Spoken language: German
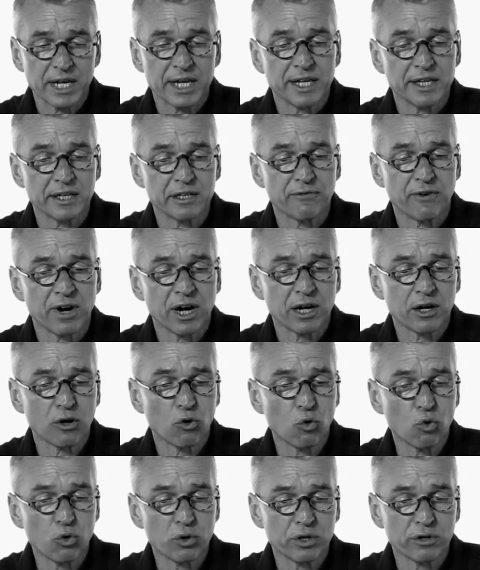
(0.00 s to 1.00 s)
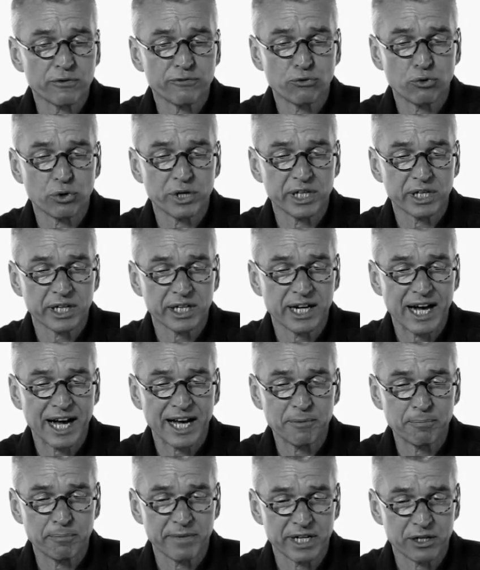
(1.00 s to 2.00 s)
Ich war ohne vorherige
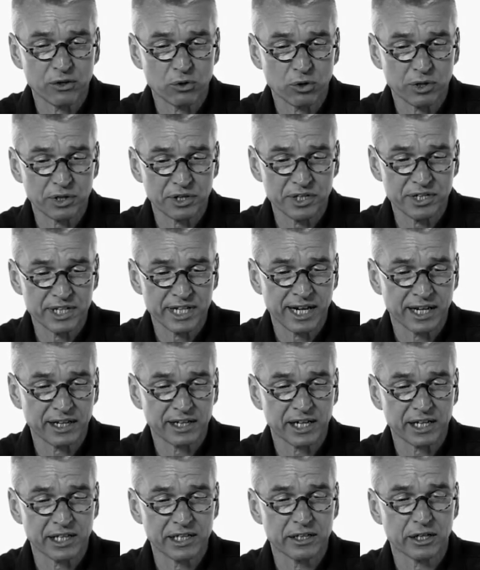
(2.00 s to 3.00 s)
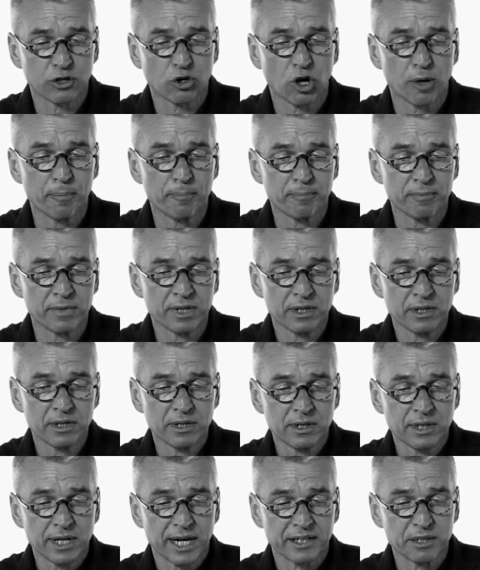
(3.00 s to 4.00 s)
Anmeldung in die Galerie gekommen,
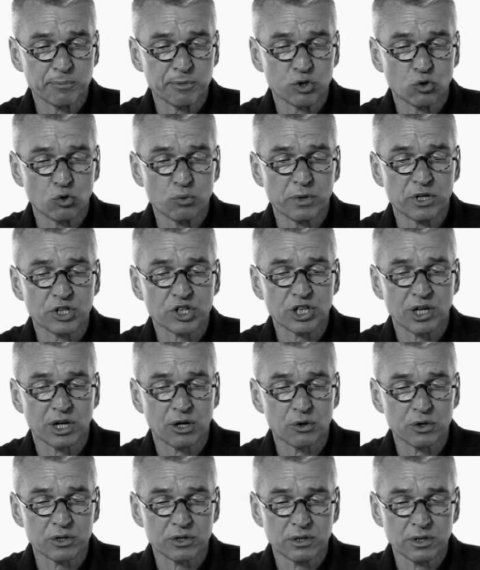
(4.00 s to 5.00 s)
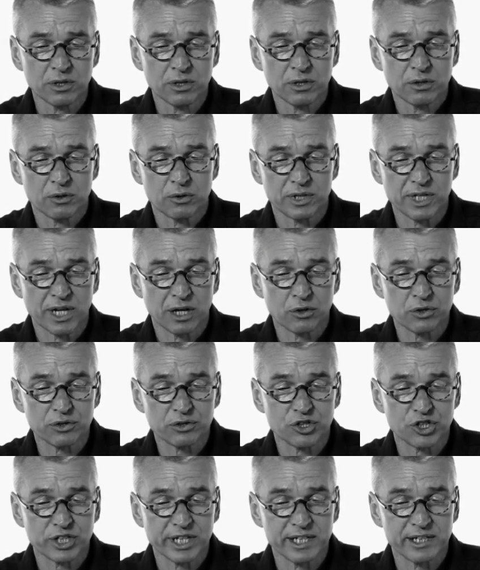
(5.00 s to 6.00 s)
hatte mich umgeschaut und die
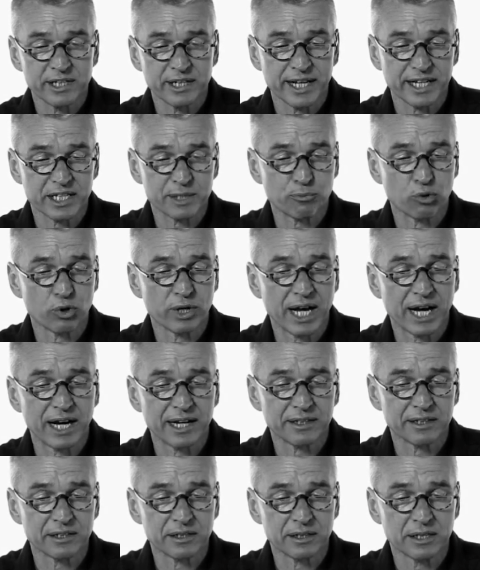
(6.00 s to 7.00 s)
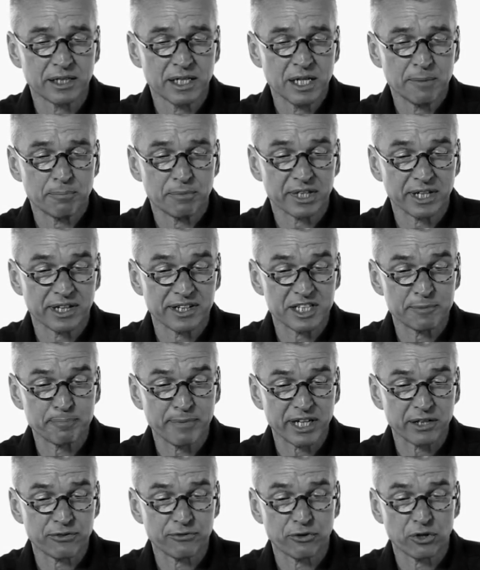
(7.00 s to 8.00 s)
ausgestellten Exponate mit
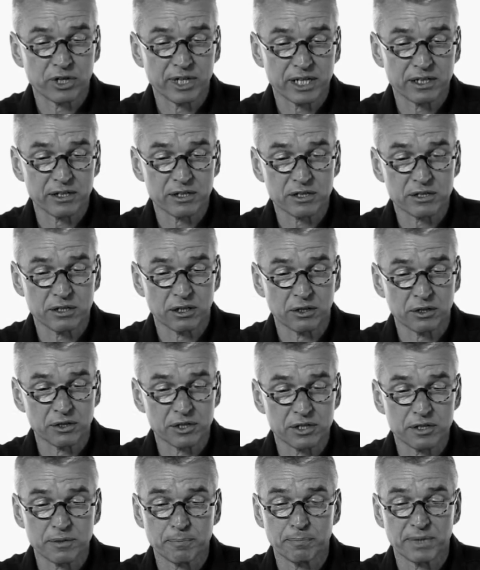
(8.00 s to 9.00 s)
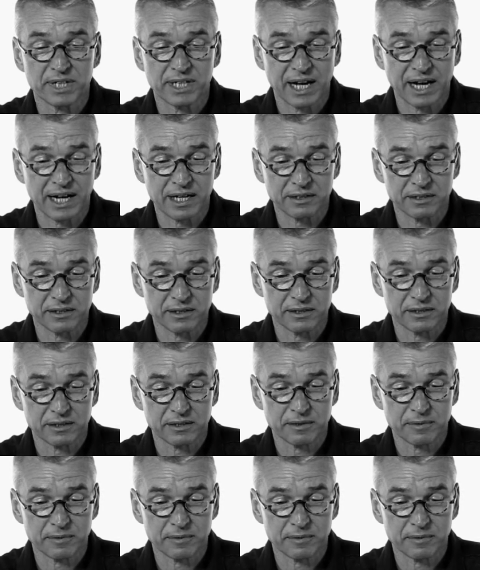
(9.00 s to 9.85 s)
respektvoller Distanz betrachtet.